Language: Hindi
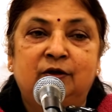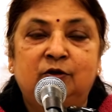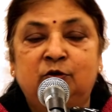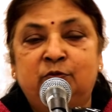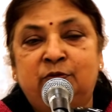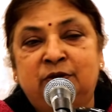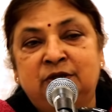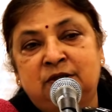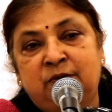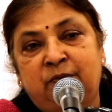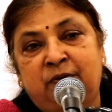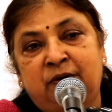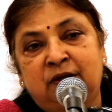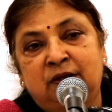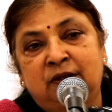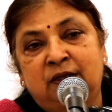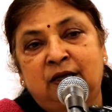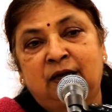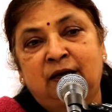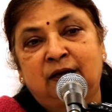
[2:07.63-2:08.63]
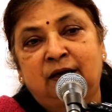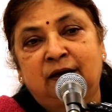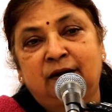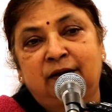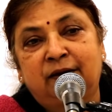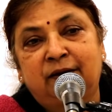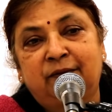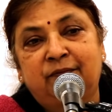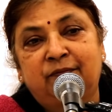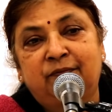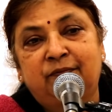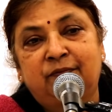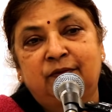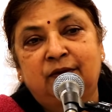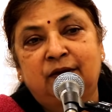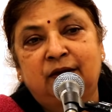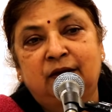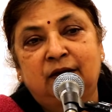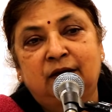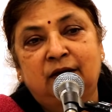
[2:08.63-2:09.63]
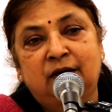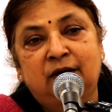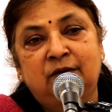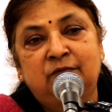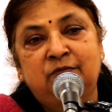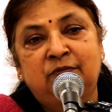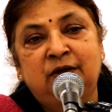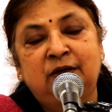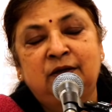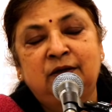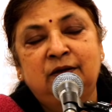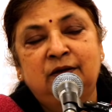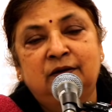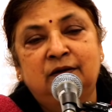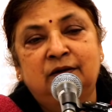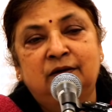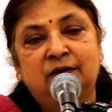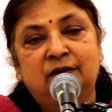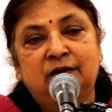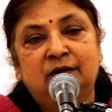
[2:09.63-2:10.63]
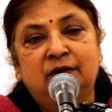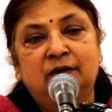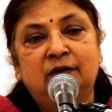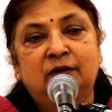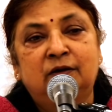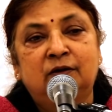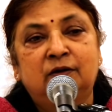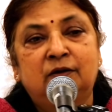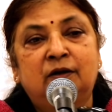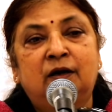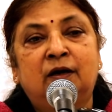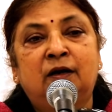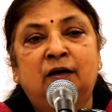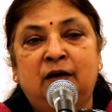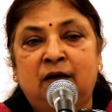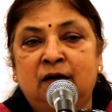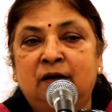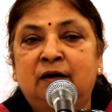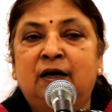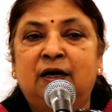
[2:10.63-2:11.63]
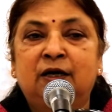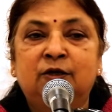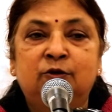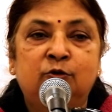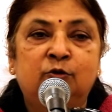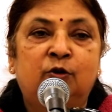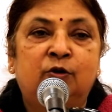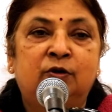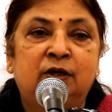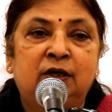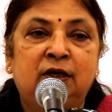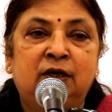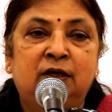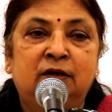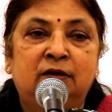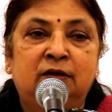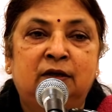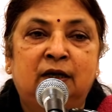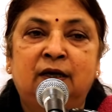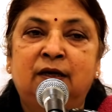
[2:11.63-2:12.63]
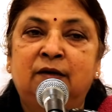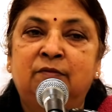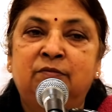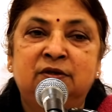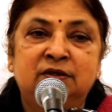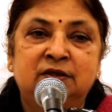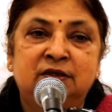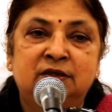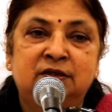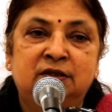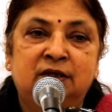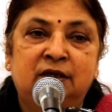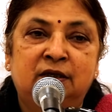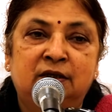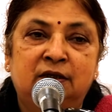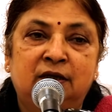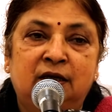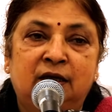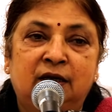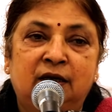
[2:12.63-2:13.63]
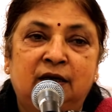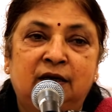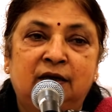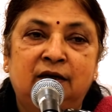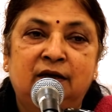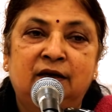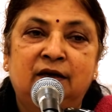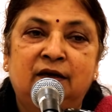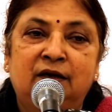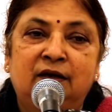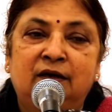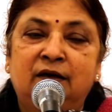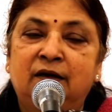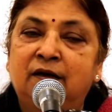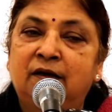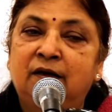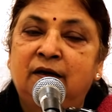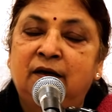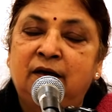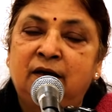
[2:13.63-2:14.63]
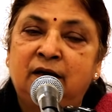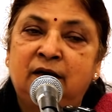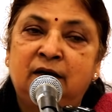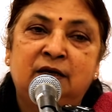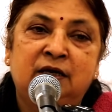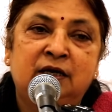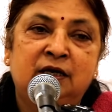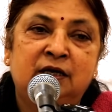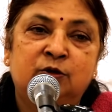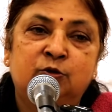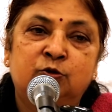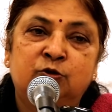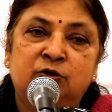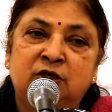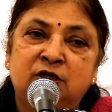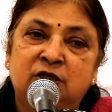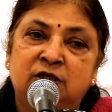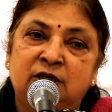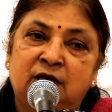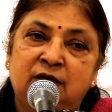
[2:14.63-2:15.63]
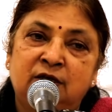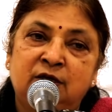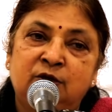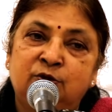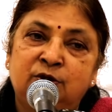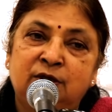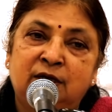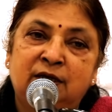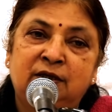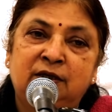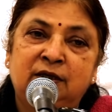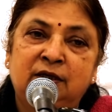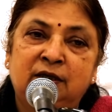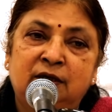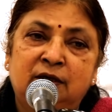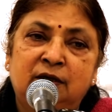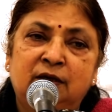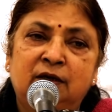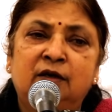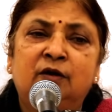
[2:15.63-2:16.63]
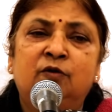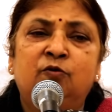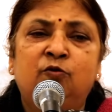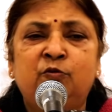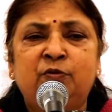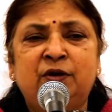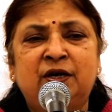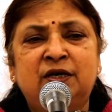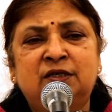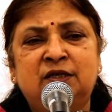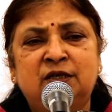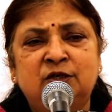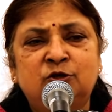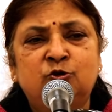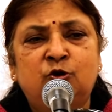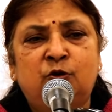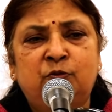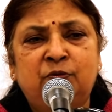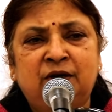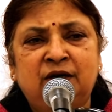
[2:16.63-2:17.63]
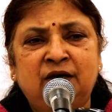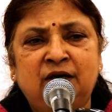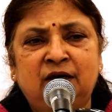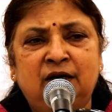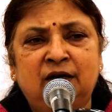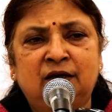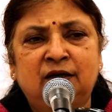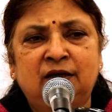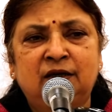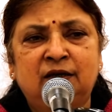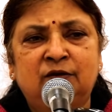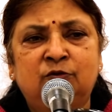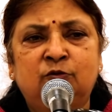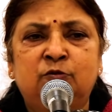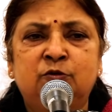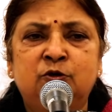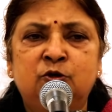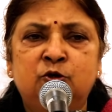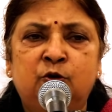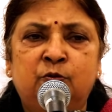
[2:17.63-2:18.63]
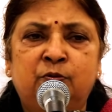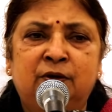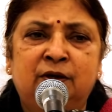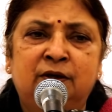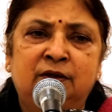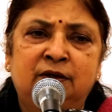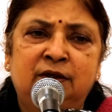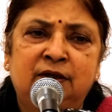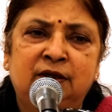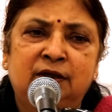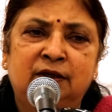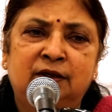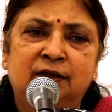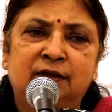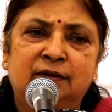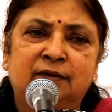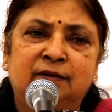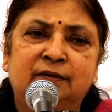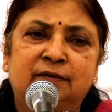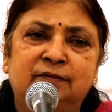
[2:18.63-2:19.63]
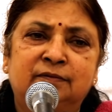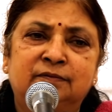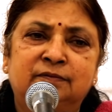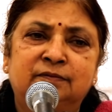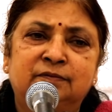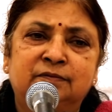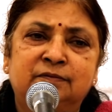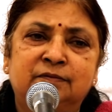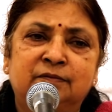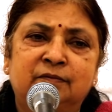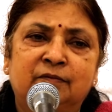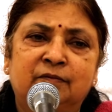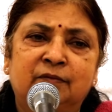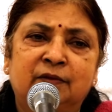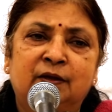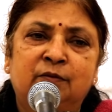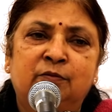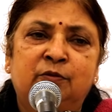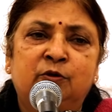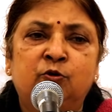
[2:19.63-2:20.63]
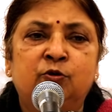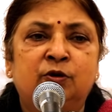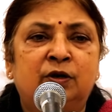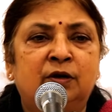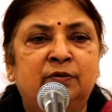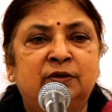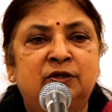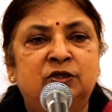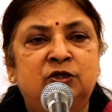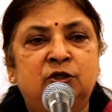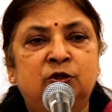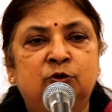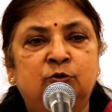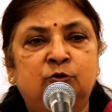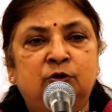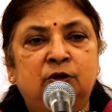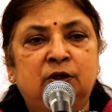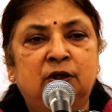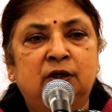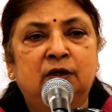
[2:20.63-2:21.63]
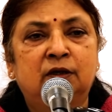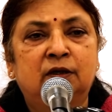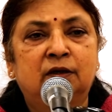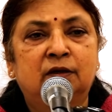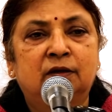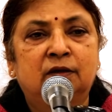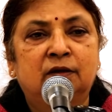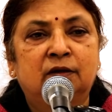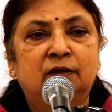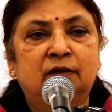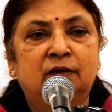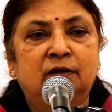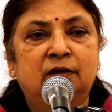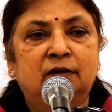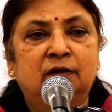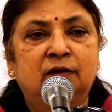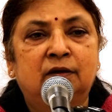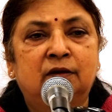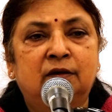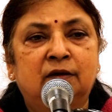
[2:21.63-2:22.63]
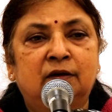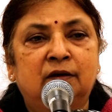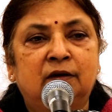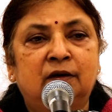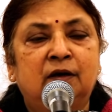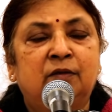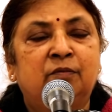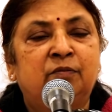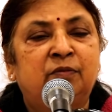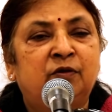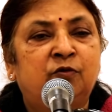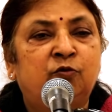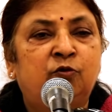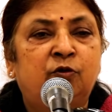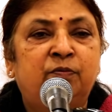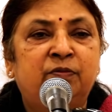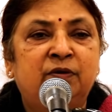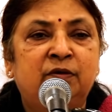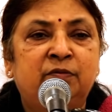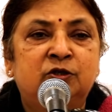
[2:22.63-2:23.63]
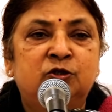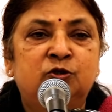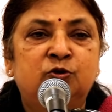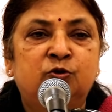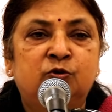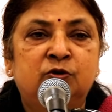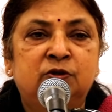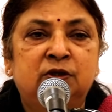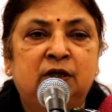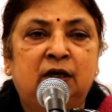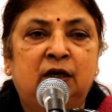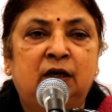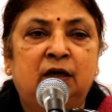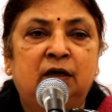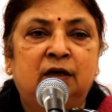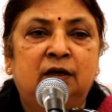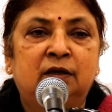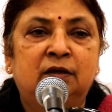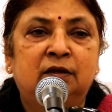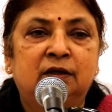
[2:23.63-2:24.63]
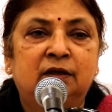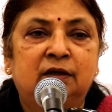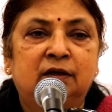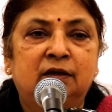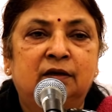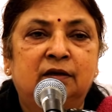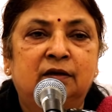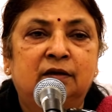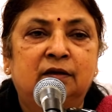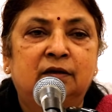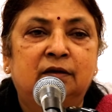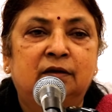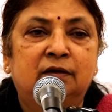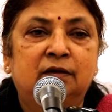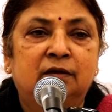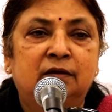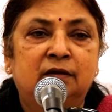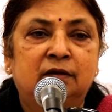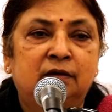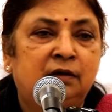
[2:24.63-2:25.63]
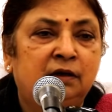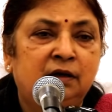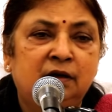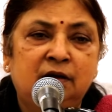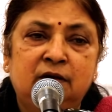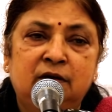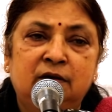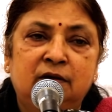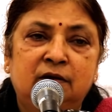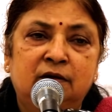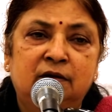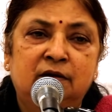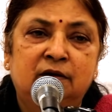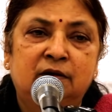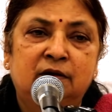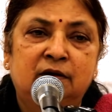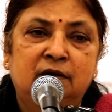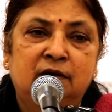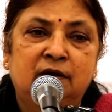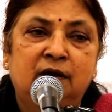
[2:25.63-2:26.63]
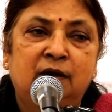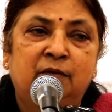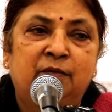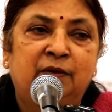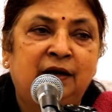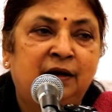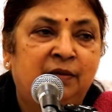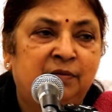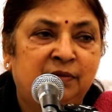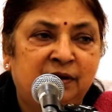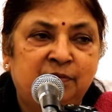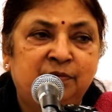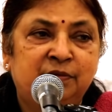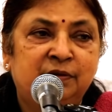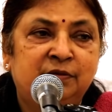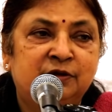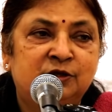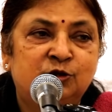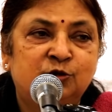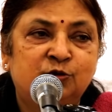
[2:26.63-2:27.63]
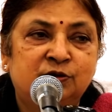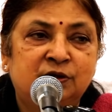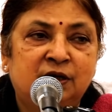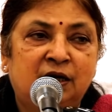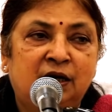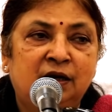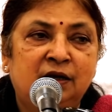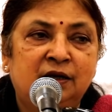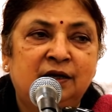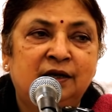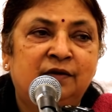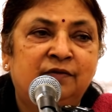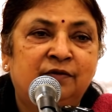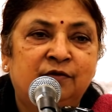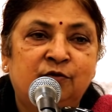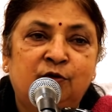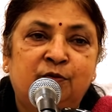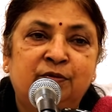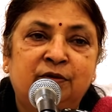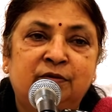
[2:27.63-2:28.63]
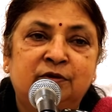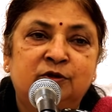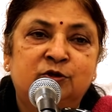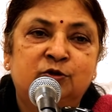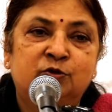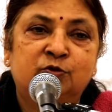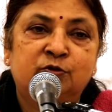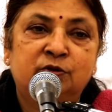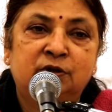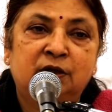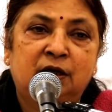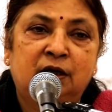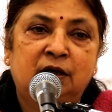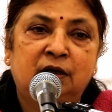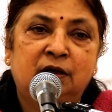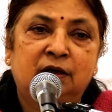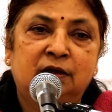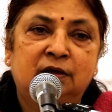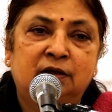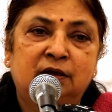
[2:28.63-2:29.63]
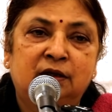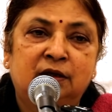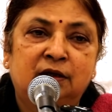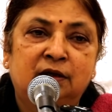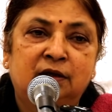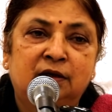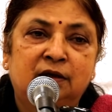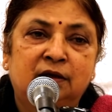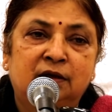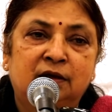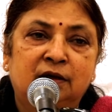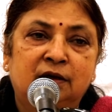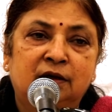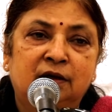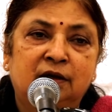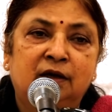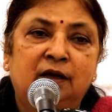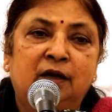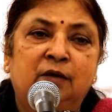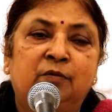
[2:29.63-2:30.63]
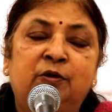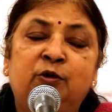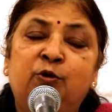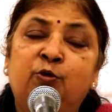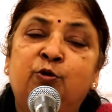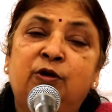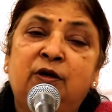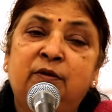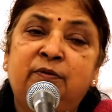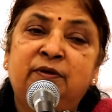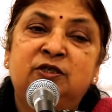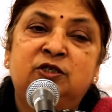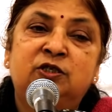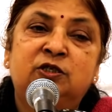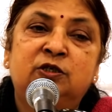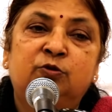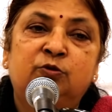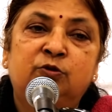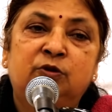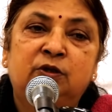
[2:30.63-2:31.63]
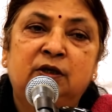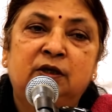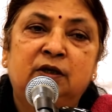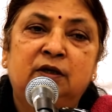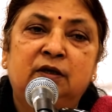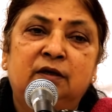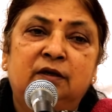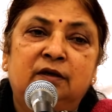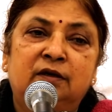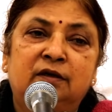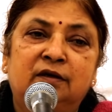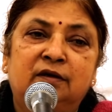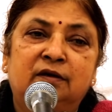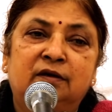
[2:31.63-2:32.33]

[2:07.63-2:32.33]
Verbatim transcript: तो बच्चा पढ़ता है फिर लड़का है तो नौकरी करता है या बिजनेस करता है लड़की है तो उसकी शादी हो जाती है वो भी आजकल जॉब करने लगी है वो भी जॉब करती है फिर उनके बच्चे होते हैं फिर वो अपने बच्चों को सेटल करते हैं ठीक पहले हमने अपने बच्चों को सेटल किया फिर वो अपने बच्चों को सेटल करते हैं फिर उनके बच्चे होते हैं